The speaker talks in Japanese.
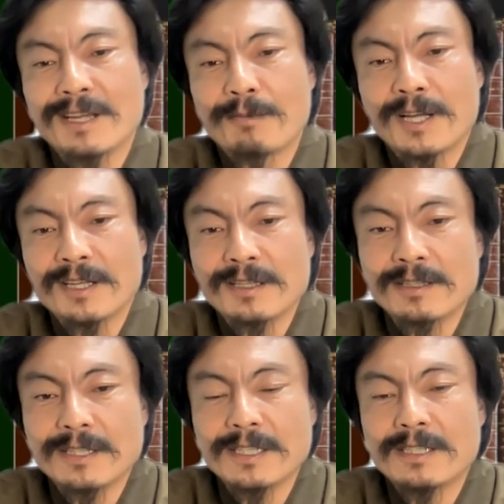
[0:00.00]
はね、まあ、
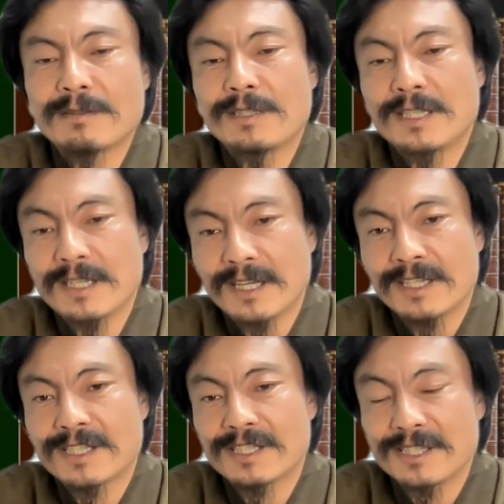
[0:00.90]
1ヶ
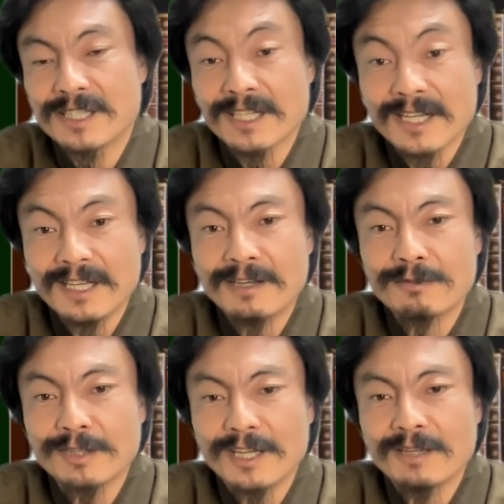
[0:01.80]
月じゃ効かな
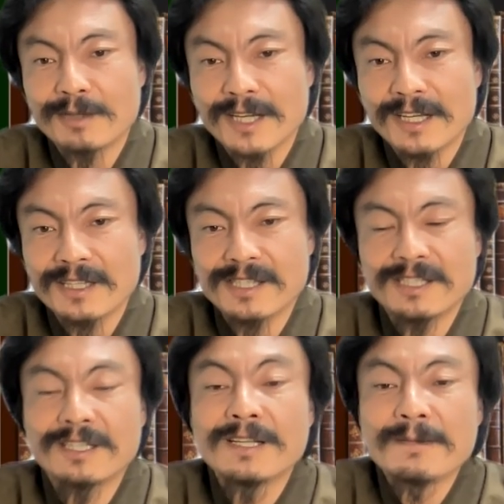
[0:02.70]
くて、2ヶ
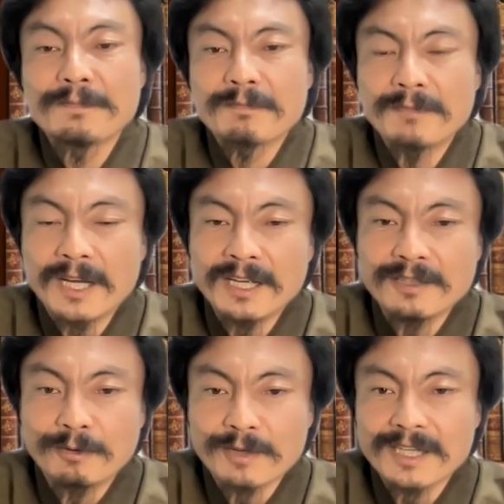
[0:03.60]
月、まあ、
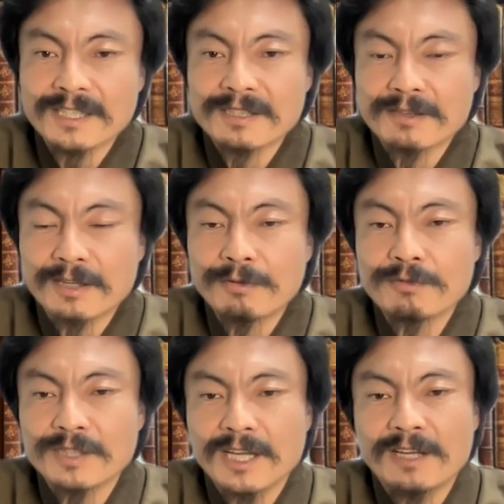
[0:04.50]
4ヶ月くらい、
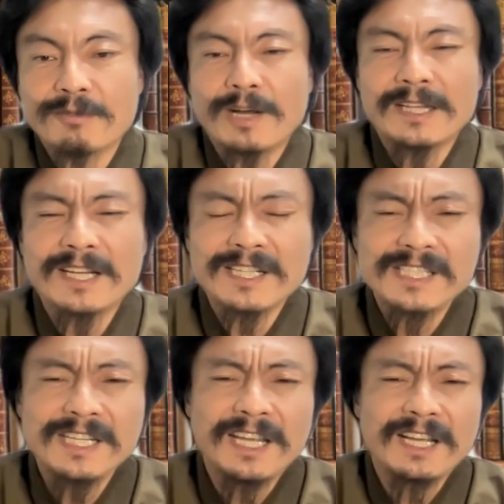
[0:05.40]
特にね、あの新
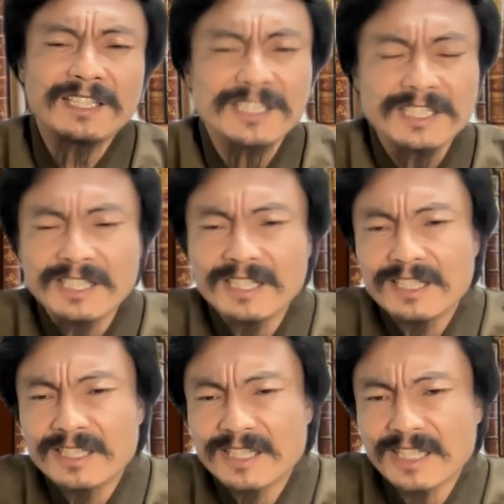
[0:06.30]
しい部屋に
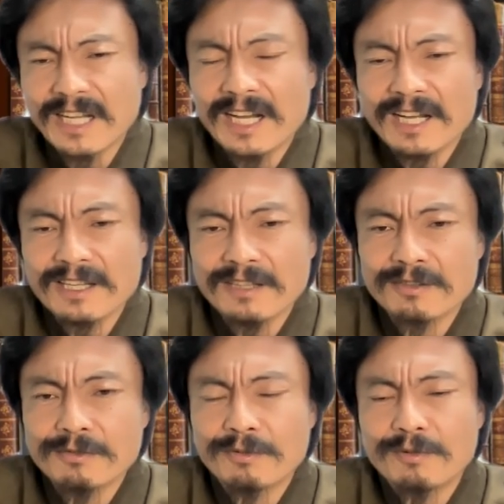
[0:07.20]
した、あの
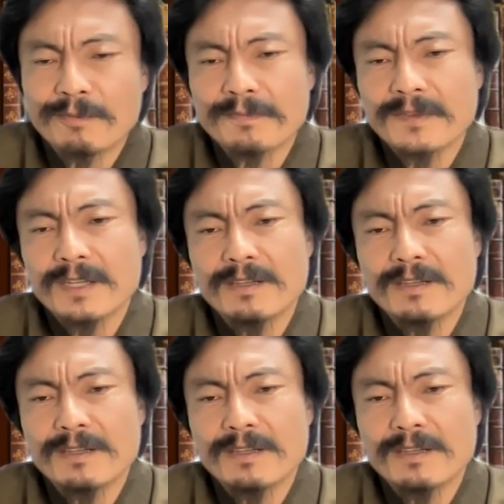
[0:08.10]
その